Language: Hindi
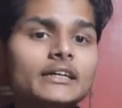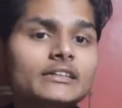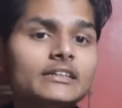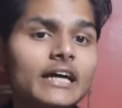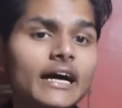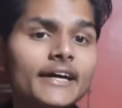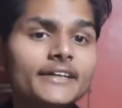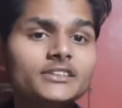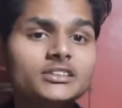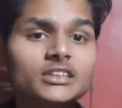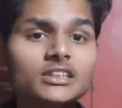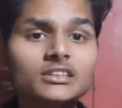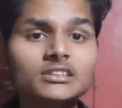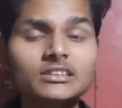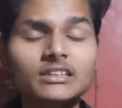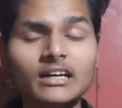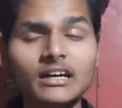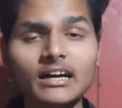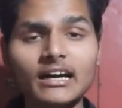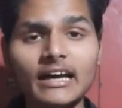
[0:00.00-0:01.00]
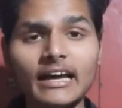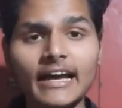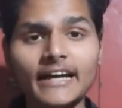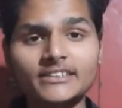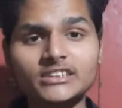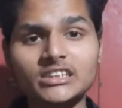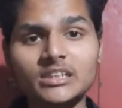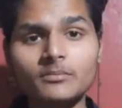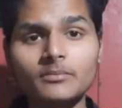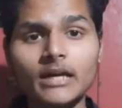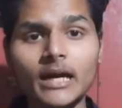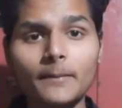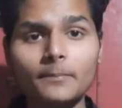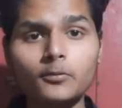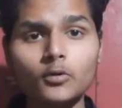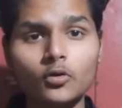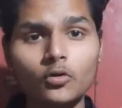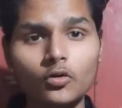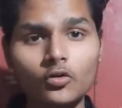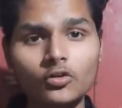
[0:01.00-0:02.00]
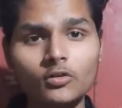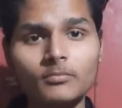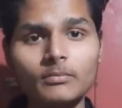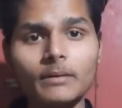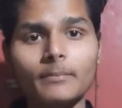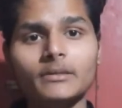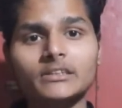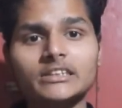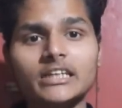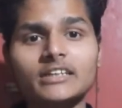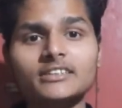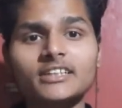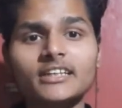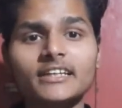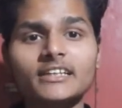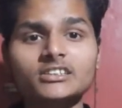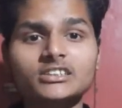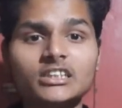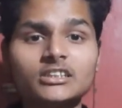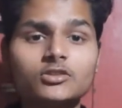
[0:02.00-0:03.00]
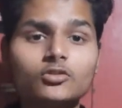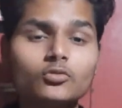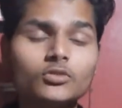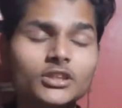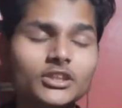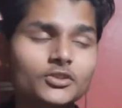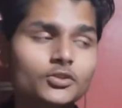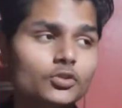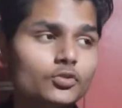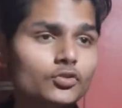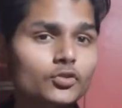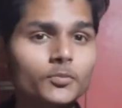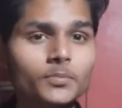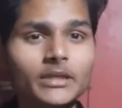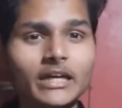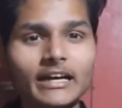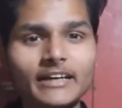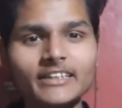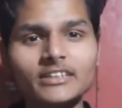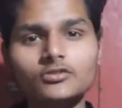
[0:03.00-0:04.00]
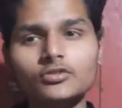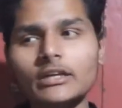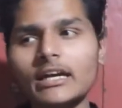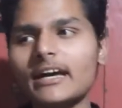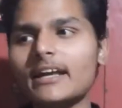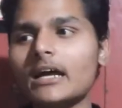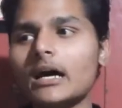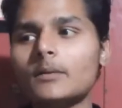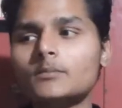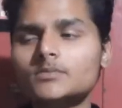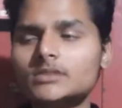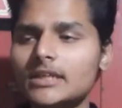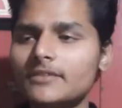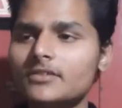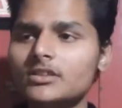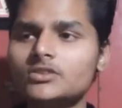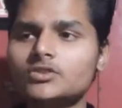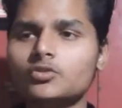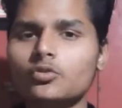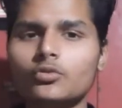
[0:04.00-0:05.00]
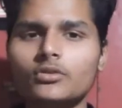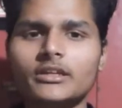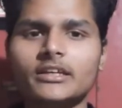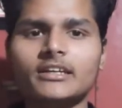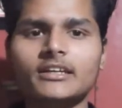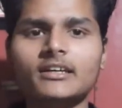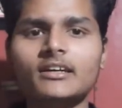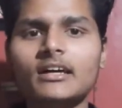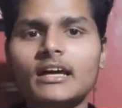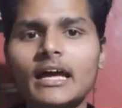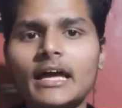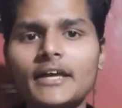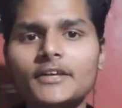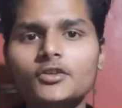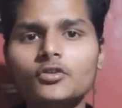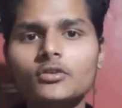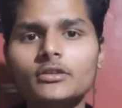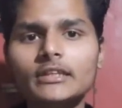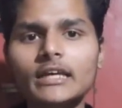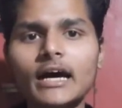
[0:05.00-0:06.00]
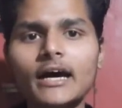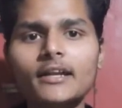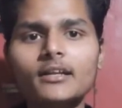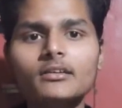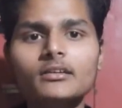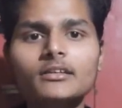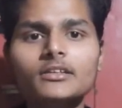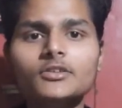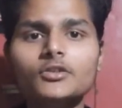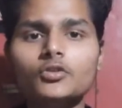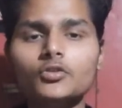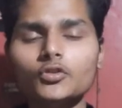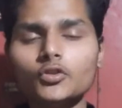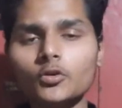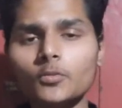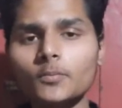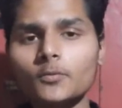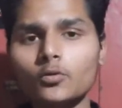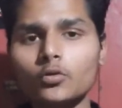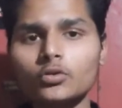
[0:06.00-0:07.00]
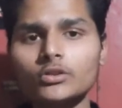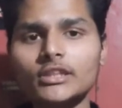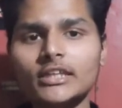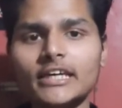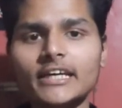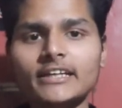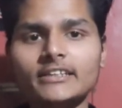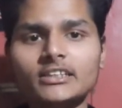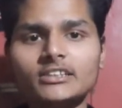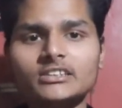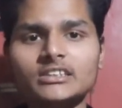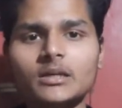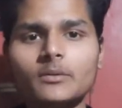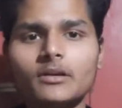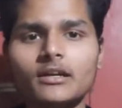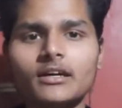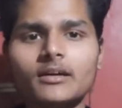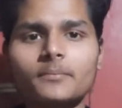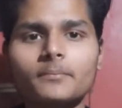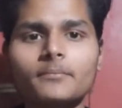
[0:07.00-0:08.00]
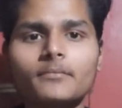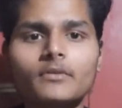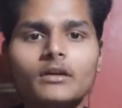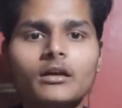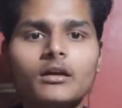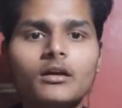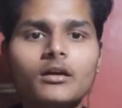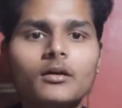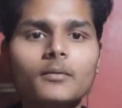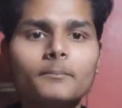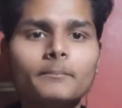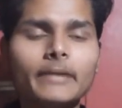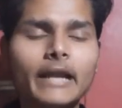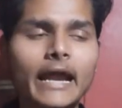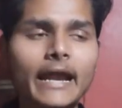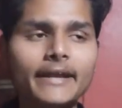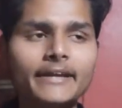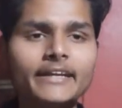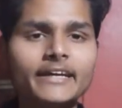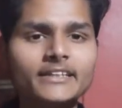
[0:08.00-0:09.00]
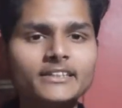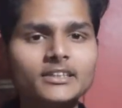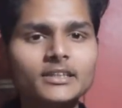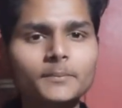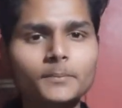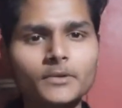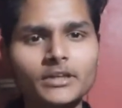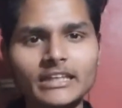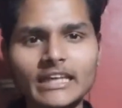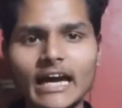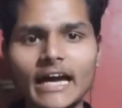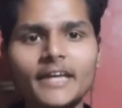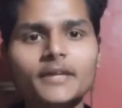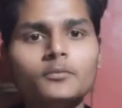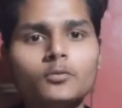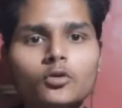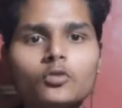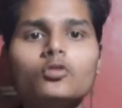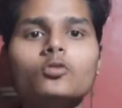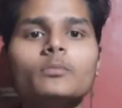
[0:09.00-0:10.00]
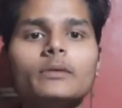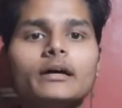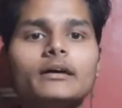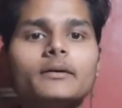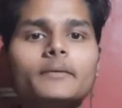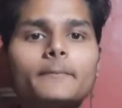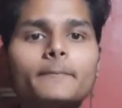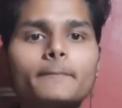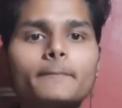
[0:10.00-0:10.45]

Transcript: गाइज एक्चुअली मैं आप लोगों को मैं बता देना चाहता हूँ कि यूट्यूब के आगे तो यार हम सभी छोटे हैं क्यों यार यूट्यूब खुद ही एक इतना बड़ा ब्रांड है कि अब क्या ही बोलूँ मैं